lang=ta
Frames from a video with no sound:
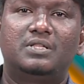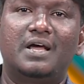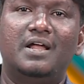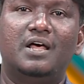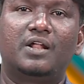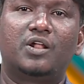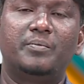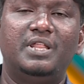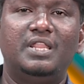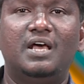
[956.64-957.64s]
தங்க
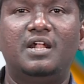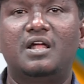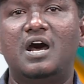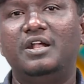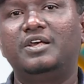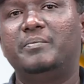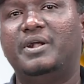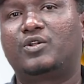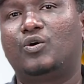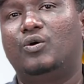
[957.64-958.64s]
நாற்கரம் இந்தியாவில் நான்கு
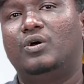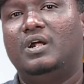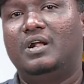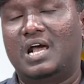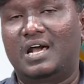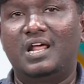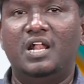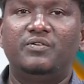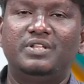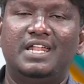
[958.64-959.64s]
மெட்ரோ
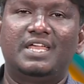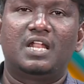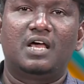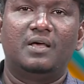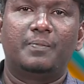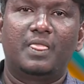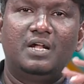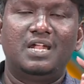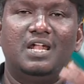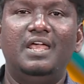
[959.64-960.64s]
நகரங்களில் வந்து இணைக்கிறாங்க
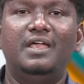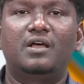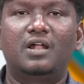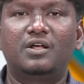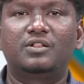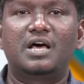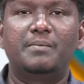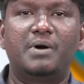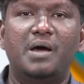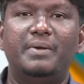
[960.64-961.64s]
டெல்லி கல்கத்தா
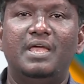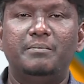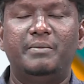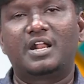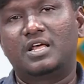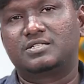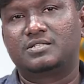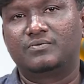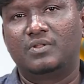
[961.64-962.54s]
பாம்பே மெட்ராஸ்